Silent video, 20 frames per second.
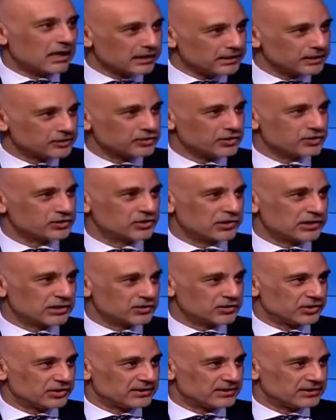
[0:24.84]
على شاشة
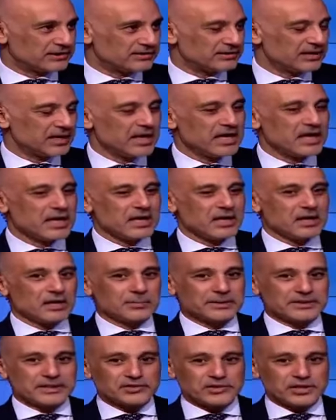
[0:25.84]
الجديد
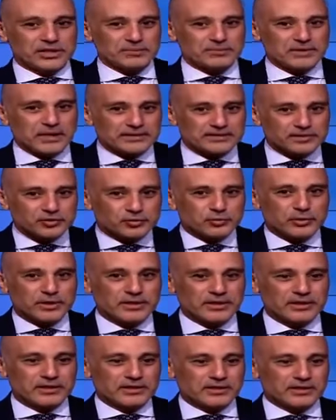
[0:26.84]
بدنا نجرب نعطي
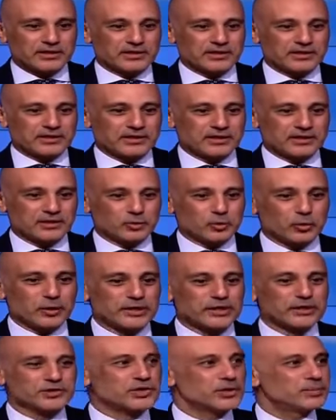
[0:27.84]
شوي آه،
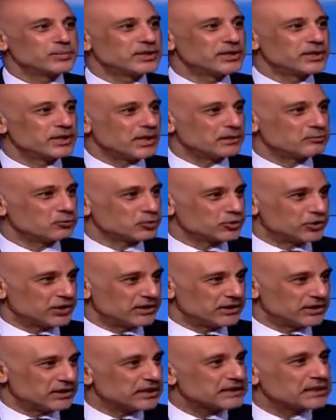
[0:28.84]
روح إيجابية
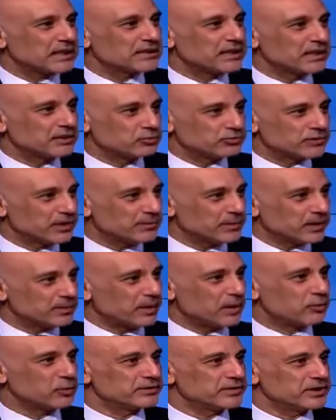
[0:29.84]
للمشاهدين قلت أنا أنه دائما
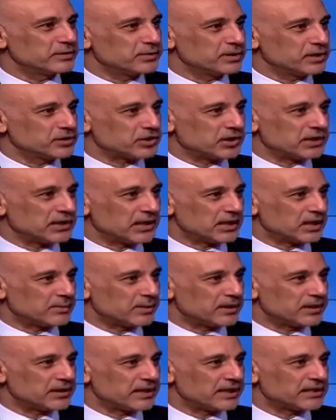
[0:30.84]
معودين بنشرات
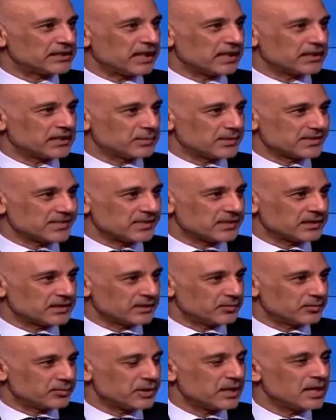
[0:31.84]
الأخبار نحكي عن
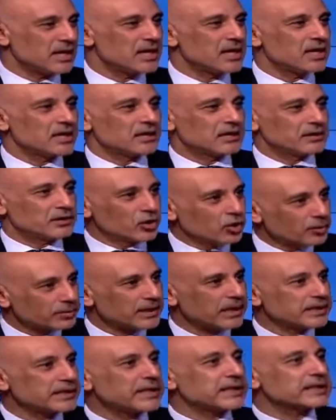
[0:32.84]
المصايب مم.
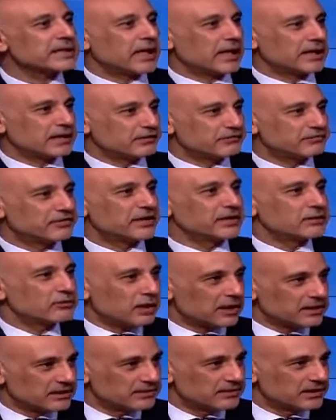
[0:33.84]
اليوم رح نحكي عن الفن
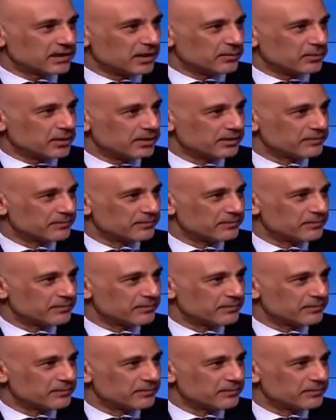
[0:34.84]
وعن الدراما